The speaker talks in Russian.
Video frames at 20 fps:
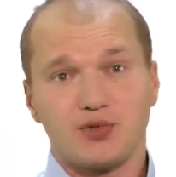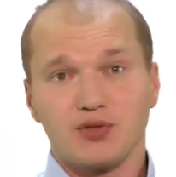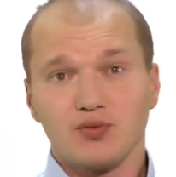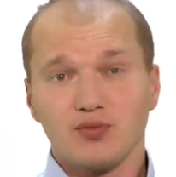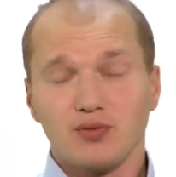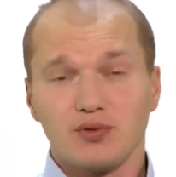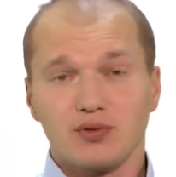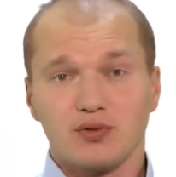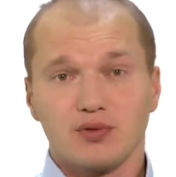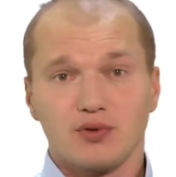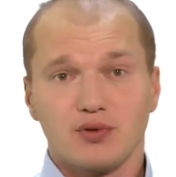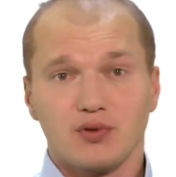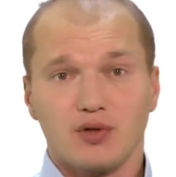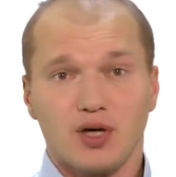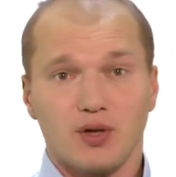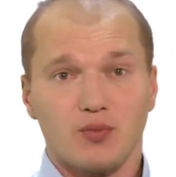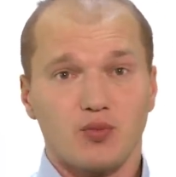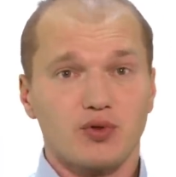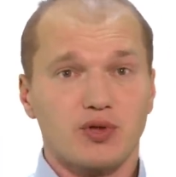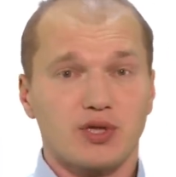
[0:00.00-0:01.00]
минут
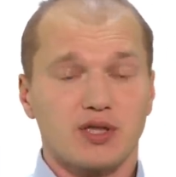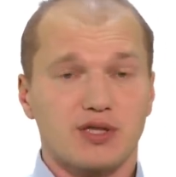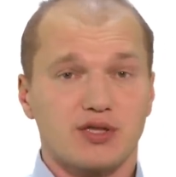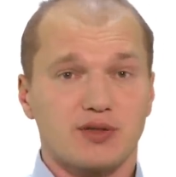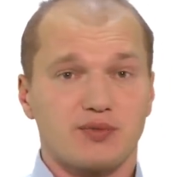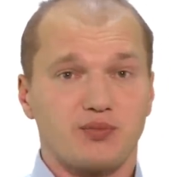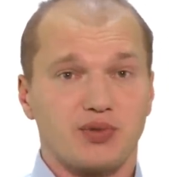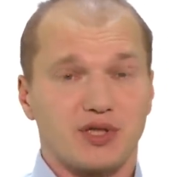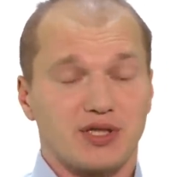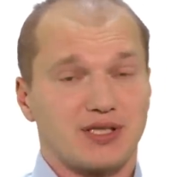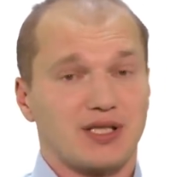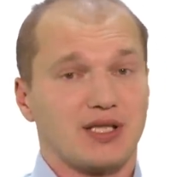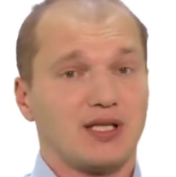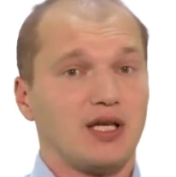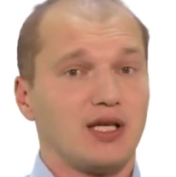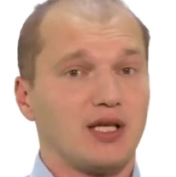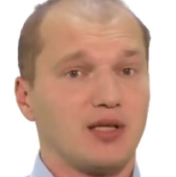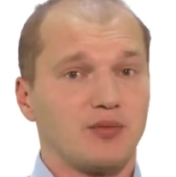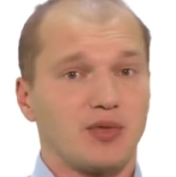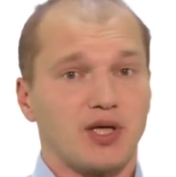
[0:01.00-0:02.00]
работая с
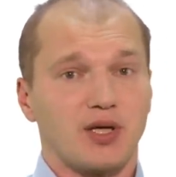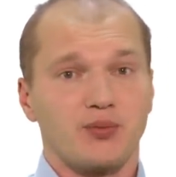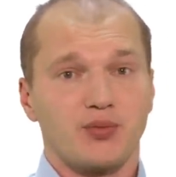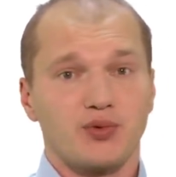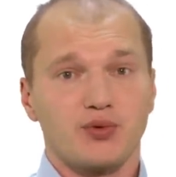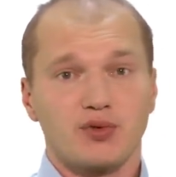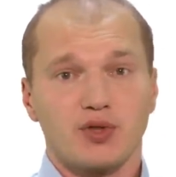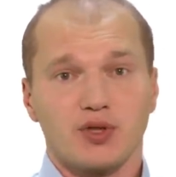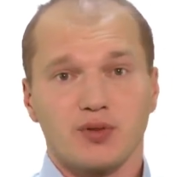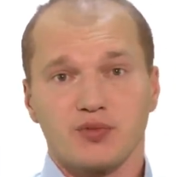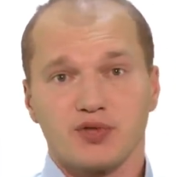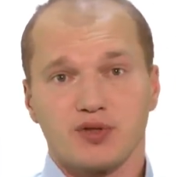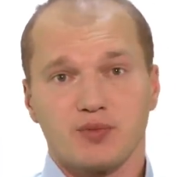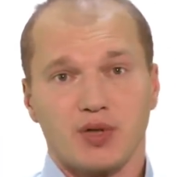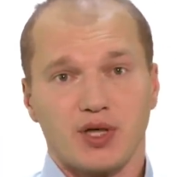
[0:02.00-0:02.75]
персональным компьютером и с